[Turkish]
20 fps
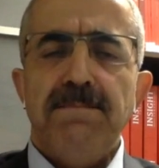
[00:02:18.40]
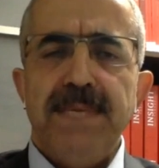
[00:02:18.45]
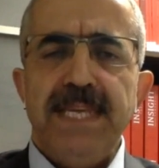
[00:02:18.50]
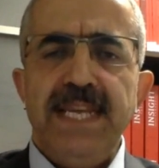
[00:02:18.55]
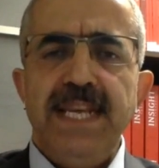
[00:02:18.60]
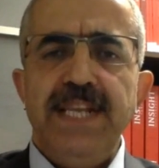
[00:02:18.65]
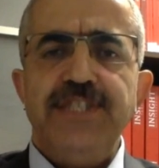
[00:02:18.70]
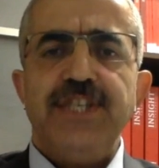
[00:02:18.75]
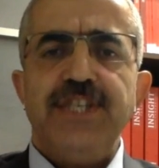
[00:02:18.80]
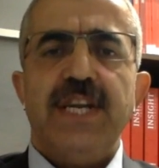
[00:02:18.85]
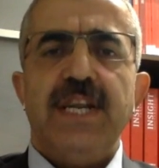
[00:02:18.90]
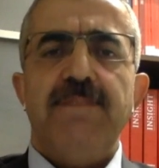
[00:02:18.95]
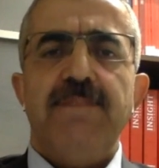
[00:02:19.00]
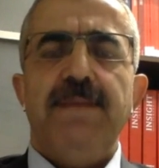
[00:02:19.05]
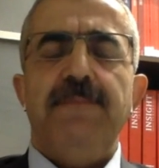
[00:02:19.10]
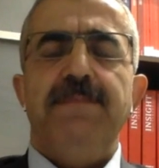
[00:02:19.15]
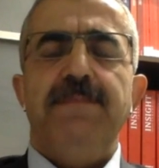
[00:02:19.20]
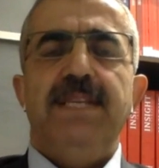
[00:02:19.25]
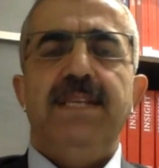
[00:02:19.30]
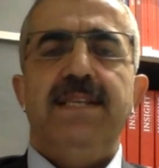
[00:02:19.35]
Birleşik Arap
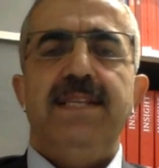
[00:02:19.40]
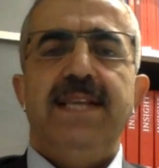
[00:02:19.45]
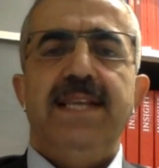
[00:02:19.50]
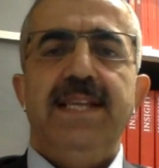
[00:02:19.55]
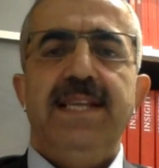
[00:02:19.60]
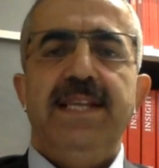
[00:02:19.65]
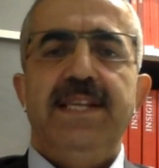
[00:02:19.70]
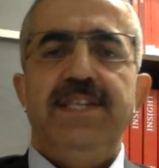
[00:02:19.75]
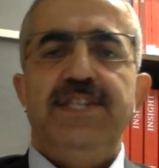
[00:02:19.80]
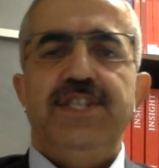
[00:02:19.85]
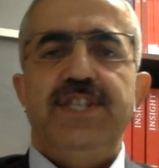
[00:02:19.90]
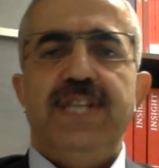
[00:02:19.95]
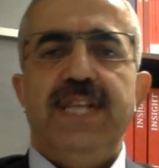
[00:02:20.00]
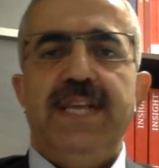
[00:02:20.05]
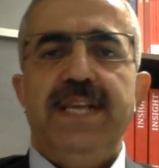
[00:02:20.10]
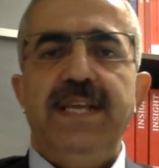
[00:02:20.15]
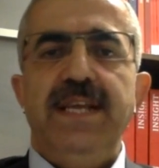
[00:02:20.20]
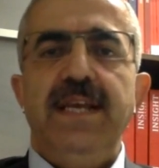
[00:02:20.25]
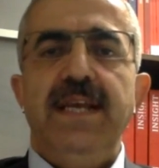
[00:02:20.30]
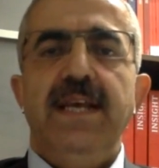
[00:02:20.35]
Emirlikleri
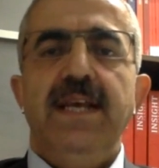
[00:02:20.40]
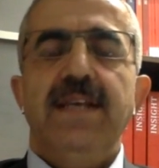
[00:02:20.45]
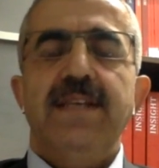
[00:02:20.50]
ilişkileri